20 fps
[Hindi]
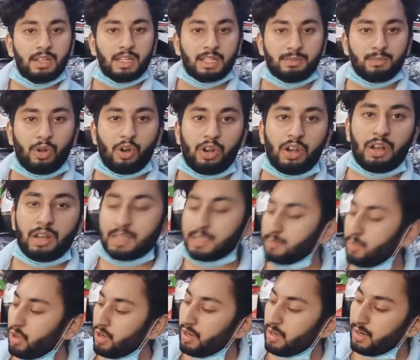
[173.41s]
इस मॉडल
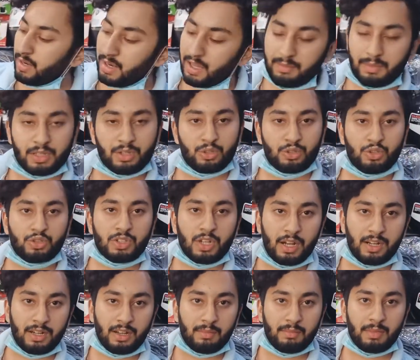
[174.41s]
इस मॉडल का नाम है
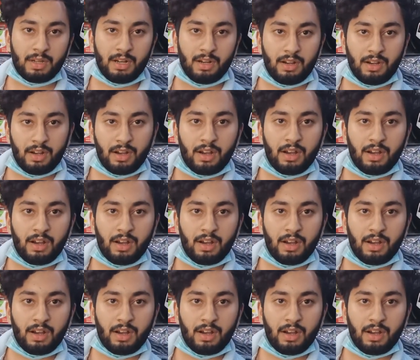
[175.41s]
260 नंबर